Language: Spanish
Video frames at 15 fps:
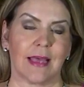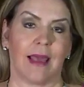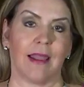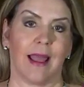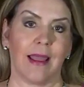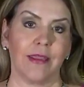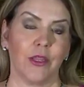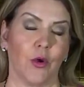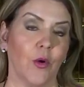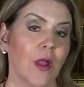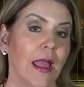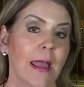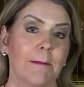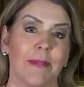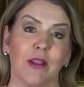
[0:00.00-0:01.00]
al año,
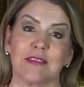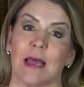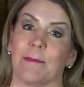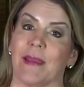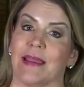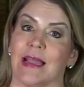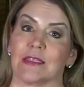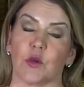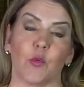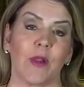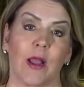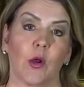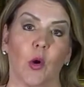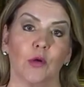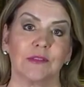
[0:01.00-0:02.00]
pero es apenas
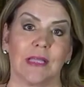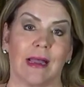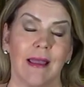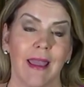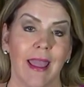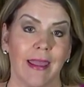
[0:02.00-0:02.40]
una gota